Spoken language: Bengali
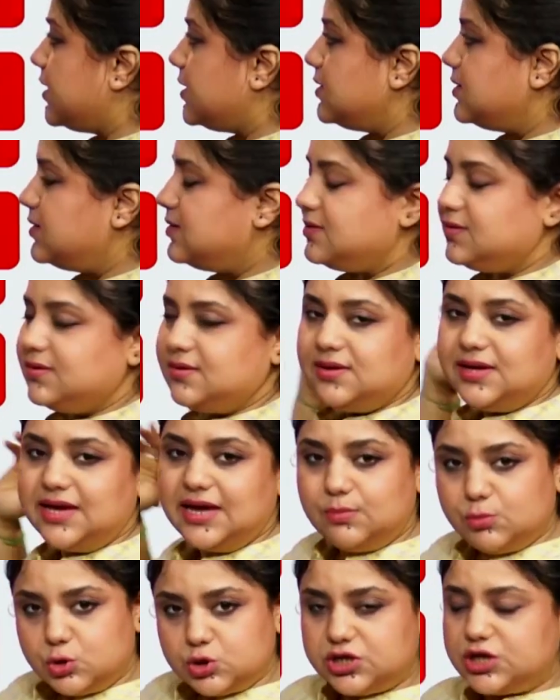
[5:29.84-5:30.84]
হয়
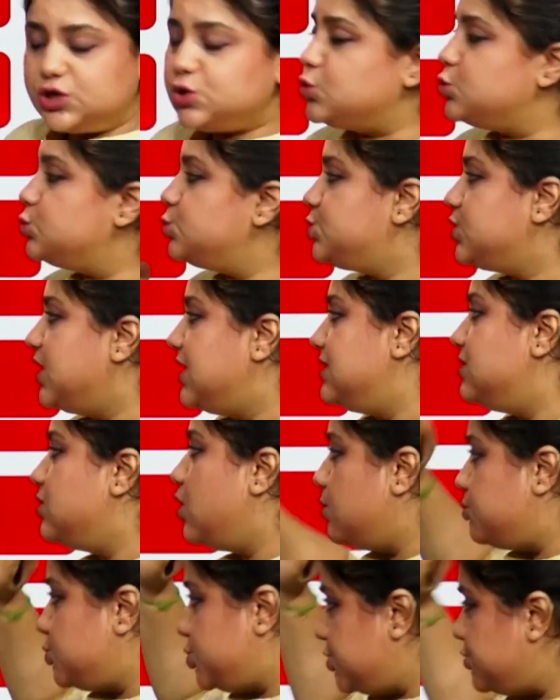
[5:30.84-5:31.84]
এর মধ্যে কোন সালে
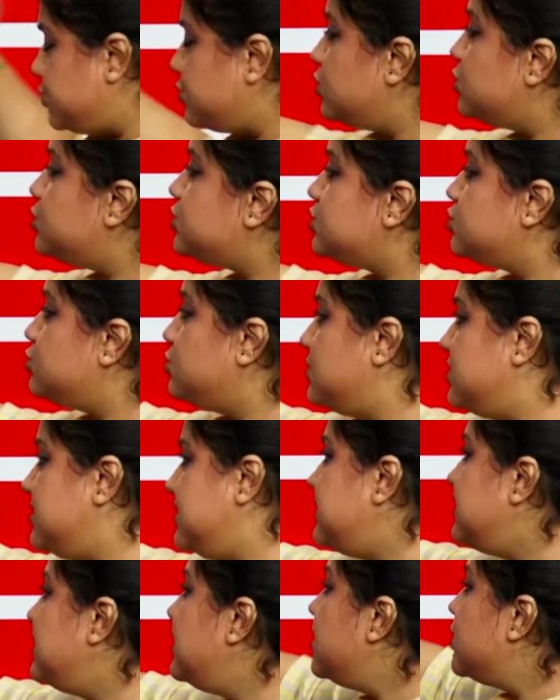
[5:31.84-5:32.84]
অপশনগুলো হচ্ছে
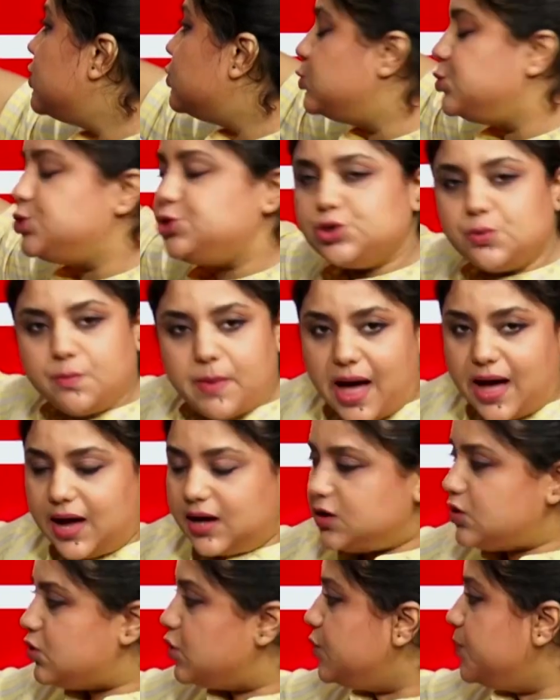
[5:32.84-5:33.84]
তোমাদের উনিশশো
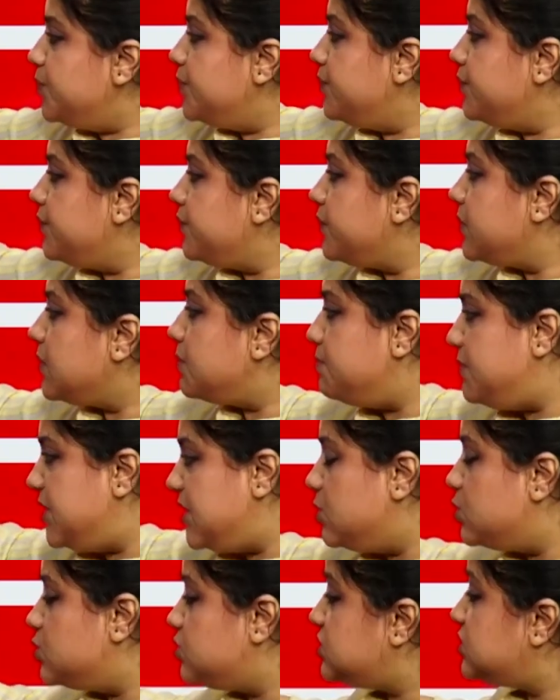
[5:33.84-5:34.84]
বাহান্ন
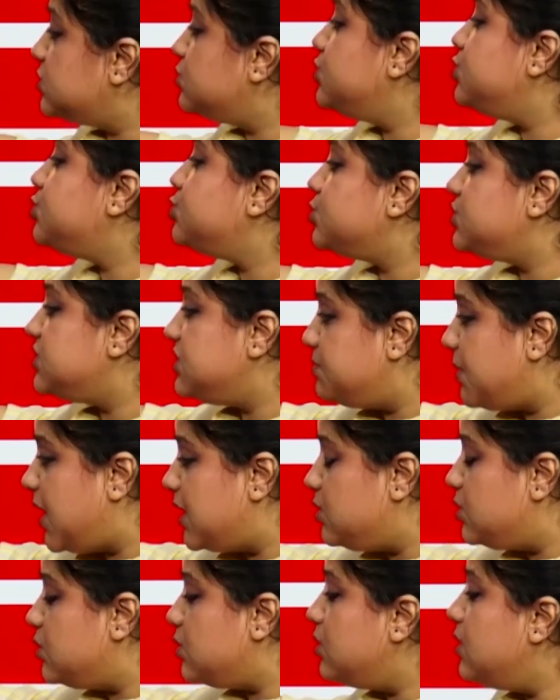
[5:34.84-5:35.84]
বি হচ্ছে উনিশশো
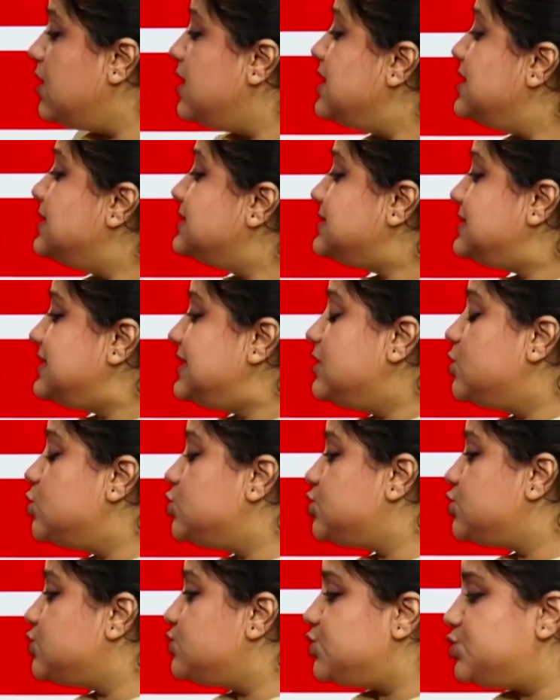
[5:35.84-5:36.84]
তিপান্ন সি
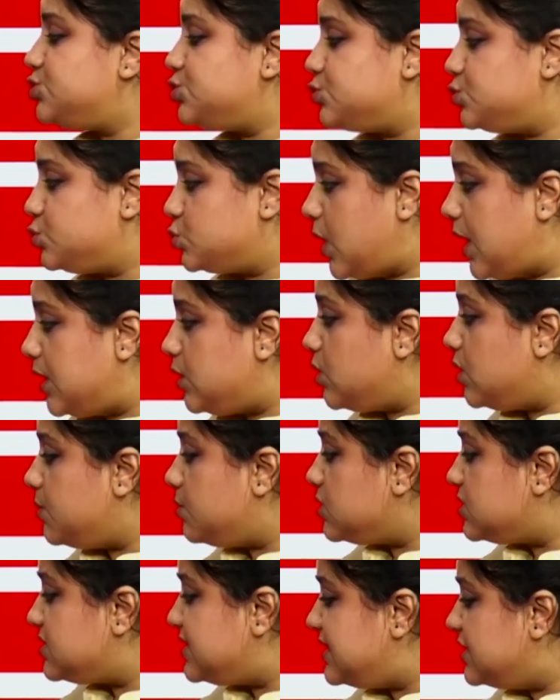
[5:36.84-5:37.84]
হচ্ছে উনিশশো
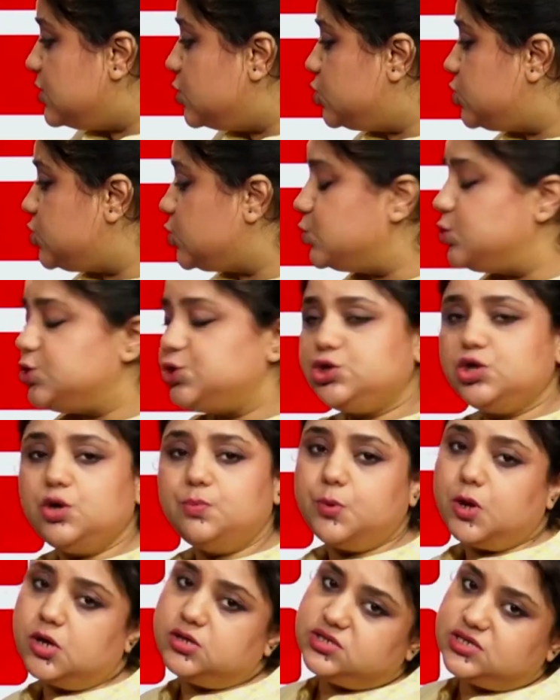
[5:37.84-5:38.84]
এবং ডি হচ্ছে উনিশশো
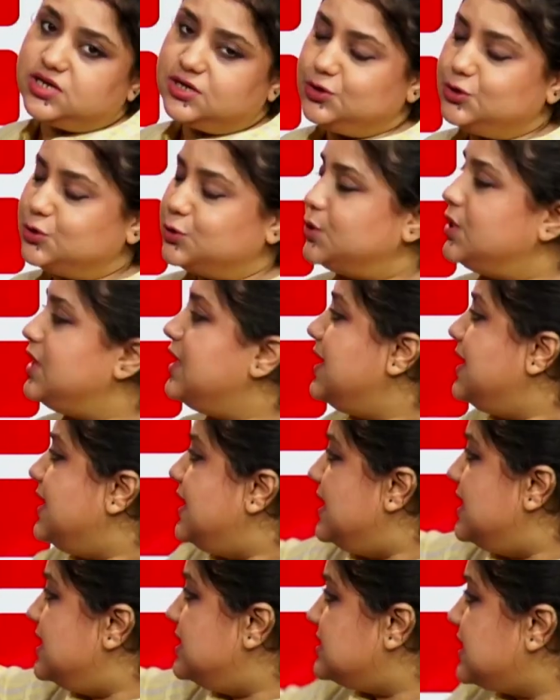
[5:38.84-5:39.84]

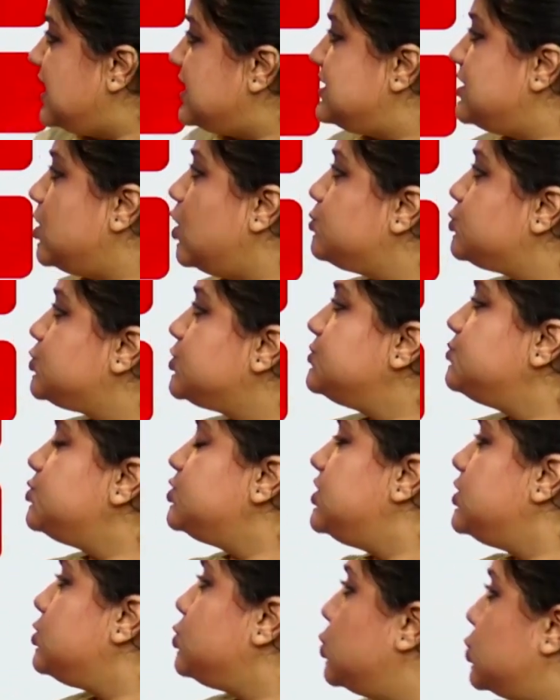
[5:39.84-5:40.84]
এই চারটে অপশনের
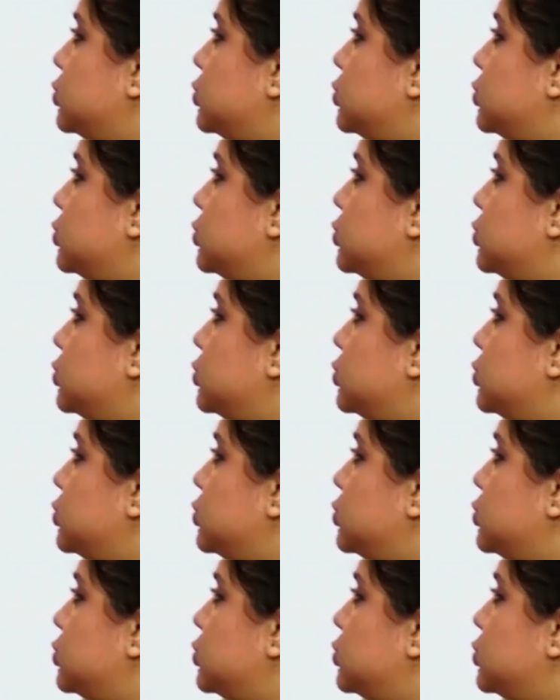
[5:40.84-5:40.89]
মধ্যে